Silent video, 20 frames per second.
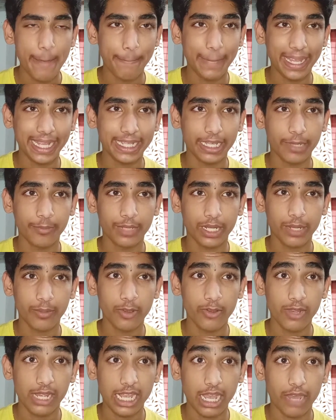बैक कैमरा
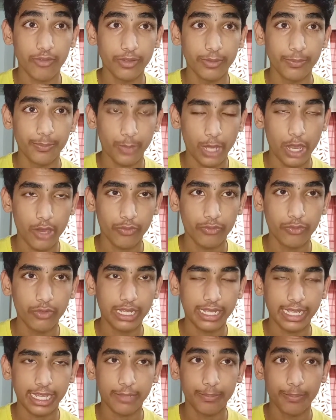भी काफ़ी
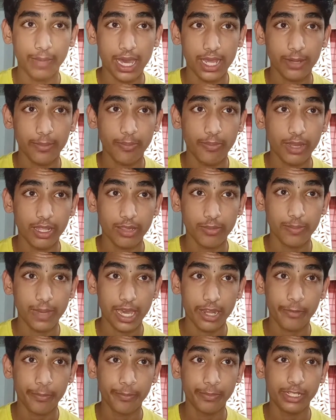पावरफुल है बारह प्लस
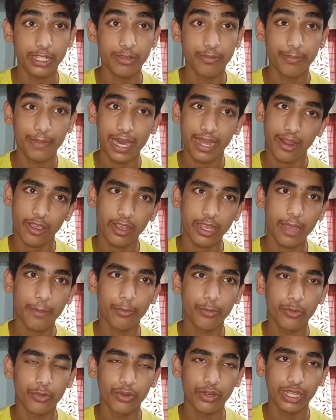बारह प्लस बारह का
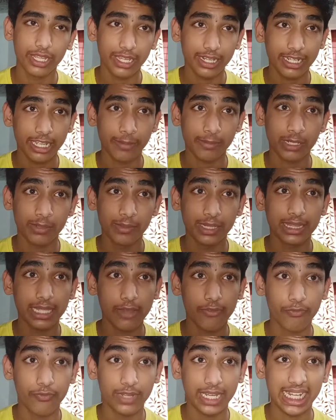आपको रियर कैमरा
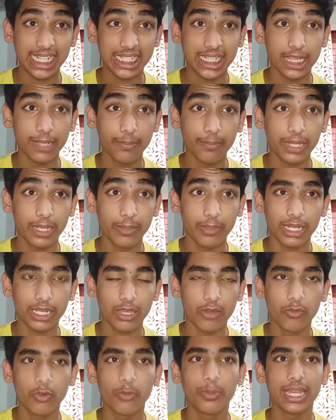मिलता है फ्लैक्सिप लेवल
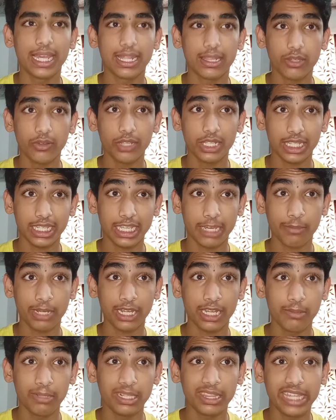का वो भी ऐसा वैसे
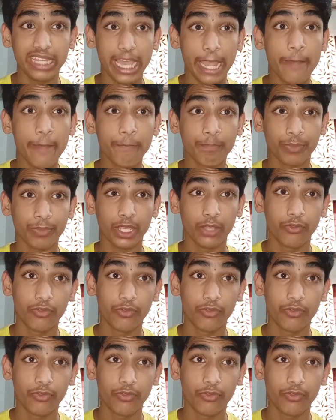कैमरा नहीं मिलता है